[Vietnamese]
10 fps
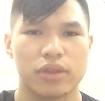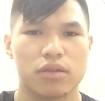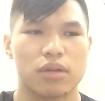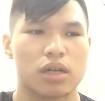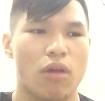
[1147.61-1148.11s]

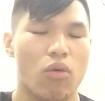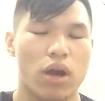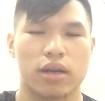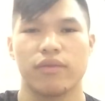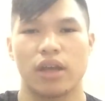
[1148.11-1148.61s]
Chúng ta cứ bỏ
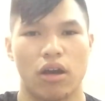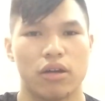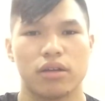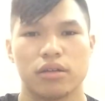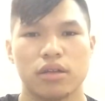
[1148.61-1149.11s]
qua thay vì
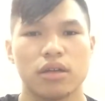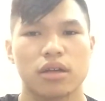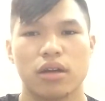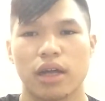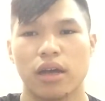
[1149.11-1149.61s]
họ
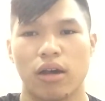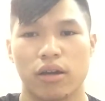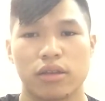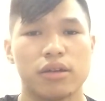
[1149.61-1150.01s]
có thể họ